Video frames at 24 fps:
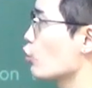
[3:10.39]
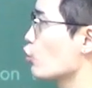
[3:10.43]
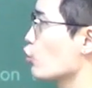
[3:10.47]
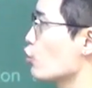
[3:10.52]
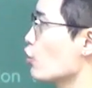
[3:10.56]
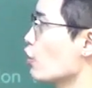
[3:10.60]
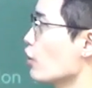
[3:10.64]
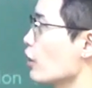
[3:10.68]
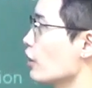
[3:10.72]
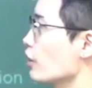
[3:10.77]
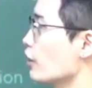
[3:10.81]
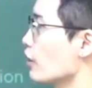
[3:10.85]

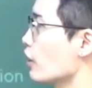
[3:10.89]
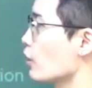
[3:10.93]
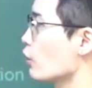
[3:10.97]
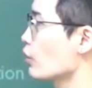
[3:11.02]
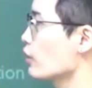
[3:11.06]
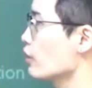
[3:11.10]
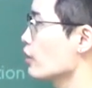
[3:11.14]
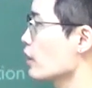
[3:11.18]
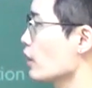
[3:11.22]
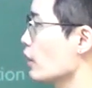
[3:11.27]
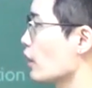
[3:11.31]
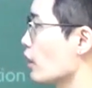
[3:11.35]
규정한다고
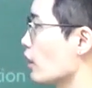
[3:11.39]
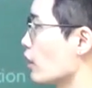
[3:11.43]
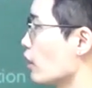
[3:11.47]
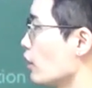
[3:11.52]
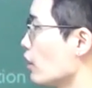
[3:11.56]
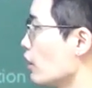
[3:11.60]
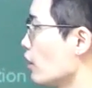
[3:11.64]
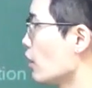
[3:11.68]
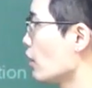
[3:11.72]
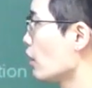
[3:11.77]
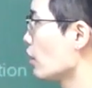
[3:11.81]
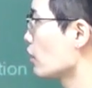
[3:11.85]
했잖아
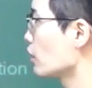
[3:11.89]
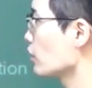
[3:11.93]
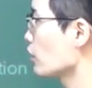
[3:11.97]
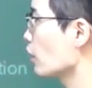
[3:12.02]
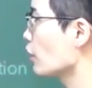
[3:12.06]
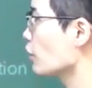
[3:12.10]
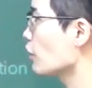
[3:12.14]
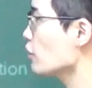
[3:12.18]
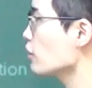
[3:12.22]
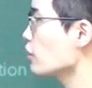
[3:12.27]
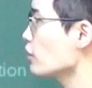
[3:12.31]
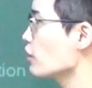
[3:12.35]

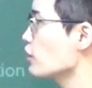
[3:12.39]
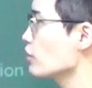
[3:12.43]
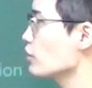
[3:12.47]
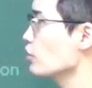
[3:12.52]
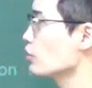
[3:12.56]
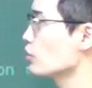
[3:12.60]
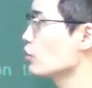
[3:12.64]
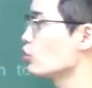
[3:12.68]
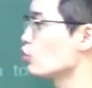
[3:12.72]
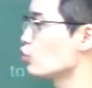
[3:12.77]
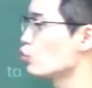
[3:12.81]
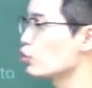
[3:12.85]

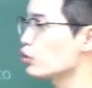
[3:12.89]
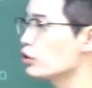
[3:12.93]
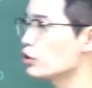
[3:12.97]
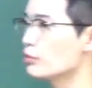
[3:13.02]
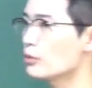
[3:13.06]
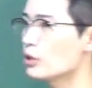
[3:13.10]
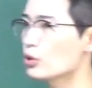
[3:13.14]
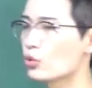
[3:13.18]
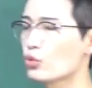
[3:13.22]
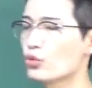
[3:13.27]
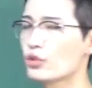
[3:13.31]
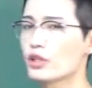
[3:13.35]
장례식에서는
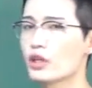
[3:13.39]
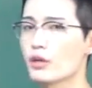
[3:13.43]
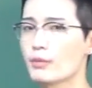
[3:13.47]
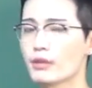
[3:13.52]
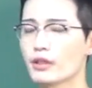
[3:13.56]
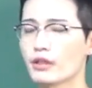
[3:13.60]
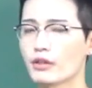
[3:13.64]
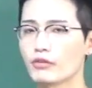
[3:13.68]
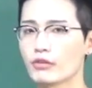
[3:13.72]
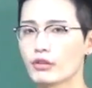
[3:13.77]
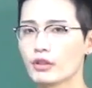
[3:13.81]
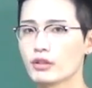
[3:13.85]
웃음이
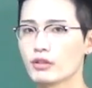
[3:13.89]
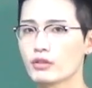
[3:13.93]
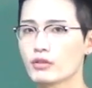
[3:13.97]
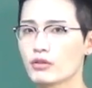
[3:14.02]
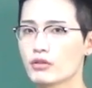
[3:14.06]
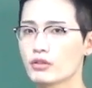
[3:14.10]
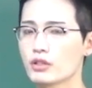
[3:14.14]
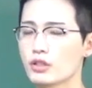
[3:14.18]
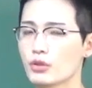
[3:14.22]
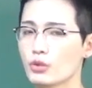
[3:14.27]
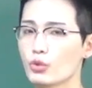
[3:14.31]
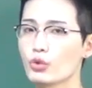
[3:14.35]
존재하면 안 되는
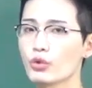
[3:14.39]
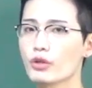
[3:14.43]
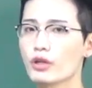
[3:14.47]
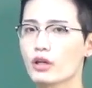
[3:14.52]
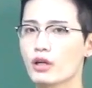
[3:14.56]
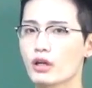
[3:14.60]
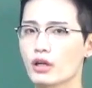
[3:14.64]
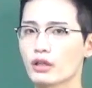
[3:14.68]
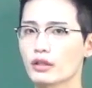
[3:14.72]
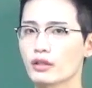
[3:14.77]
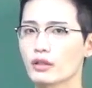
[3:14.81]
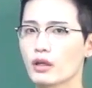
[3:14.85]
거지 이렇게
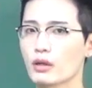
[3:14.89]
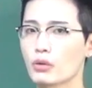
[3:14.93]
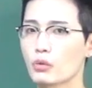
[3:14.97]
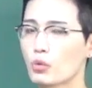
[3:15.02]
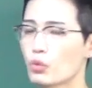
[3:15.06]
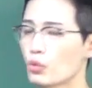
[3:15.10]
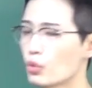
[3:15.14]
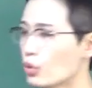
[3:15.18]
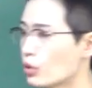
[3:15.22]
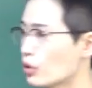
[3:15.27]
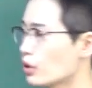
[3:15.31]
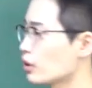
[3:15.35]
가겠다고
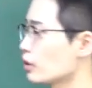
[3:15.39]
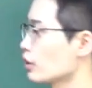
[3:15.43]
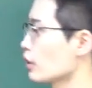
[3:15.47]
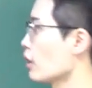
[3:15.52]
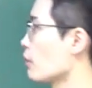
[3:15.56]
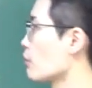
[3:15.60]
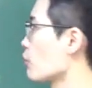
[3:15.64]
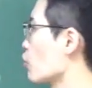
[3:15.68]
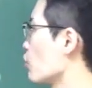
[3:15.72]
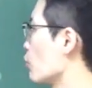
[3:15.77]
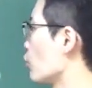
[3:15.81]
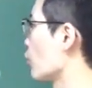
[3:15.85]

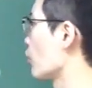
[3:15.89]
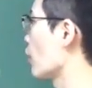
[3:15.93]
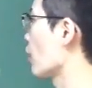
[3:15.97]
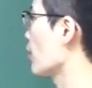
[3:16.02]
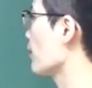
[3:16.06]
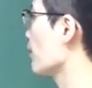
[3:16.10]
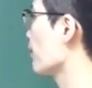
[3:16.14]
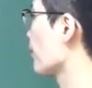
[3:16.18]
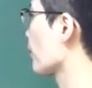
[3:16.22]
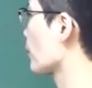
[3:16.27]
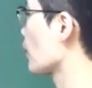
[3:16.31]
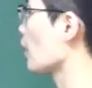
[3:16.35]
다음 거
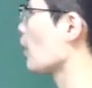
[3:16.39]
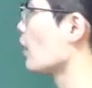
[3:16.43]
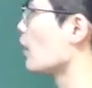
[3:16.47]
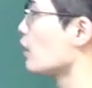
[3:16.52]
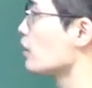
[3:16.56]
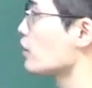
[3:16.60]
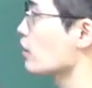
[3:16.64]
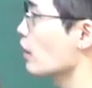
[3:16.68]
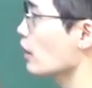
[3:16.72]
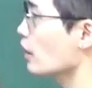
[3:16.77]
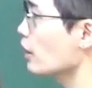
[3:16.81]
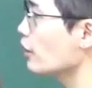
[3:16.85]
볼게
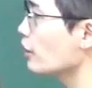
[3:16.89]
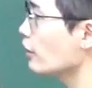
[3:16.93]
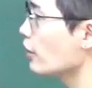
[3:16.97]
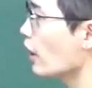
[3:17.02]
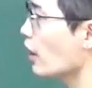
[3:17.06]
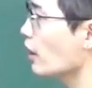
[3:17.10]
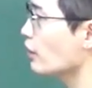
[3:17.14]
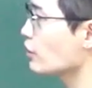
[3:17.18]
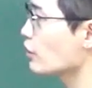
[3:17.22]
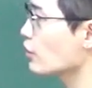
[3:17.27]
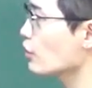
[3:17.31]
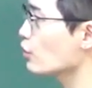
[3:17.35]
자, in
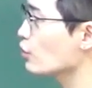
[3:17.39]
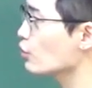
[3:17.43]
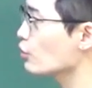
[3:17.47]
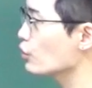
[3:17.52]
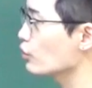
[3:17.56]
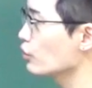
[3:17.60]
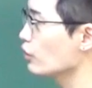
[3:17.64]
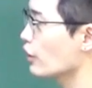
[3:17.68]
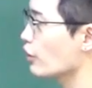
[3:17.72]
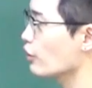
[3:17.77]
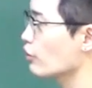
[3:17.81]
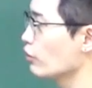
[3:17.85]
addition
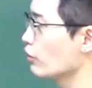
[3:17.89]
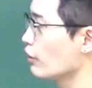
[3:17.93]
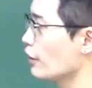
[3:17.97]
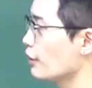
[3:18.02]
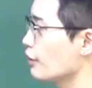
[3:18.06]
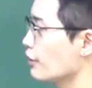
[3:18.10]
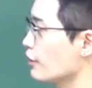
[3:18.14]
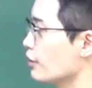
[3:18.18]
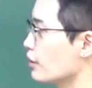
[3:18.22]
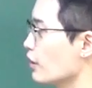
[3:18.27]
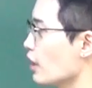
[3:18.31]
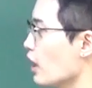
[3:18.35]
to
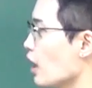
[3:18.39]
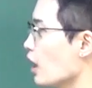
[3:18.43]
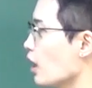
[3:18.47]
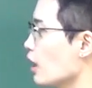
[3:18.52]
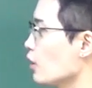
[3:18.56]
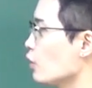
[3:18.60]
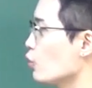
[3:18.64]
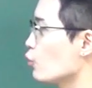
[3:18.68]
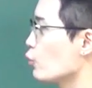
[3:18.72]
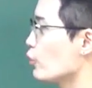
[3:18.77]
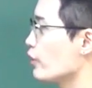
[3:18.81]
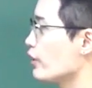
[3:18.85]
regulating
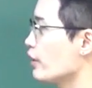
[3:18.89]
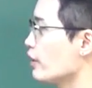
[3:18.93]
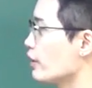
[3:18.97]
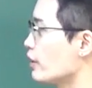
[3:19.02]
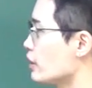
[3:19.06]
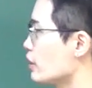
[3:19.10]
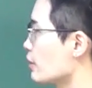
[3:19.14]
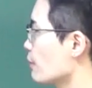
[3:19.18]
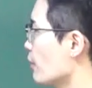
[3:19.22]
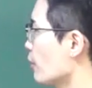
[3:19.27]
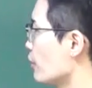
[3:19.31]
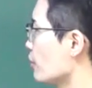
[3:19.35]
how we
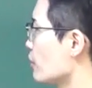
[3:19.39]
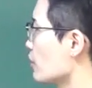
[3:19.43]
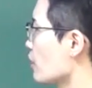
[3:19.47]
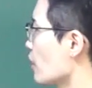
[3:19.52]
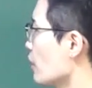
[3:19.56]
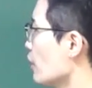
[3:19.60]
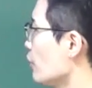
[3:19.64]
respond 자,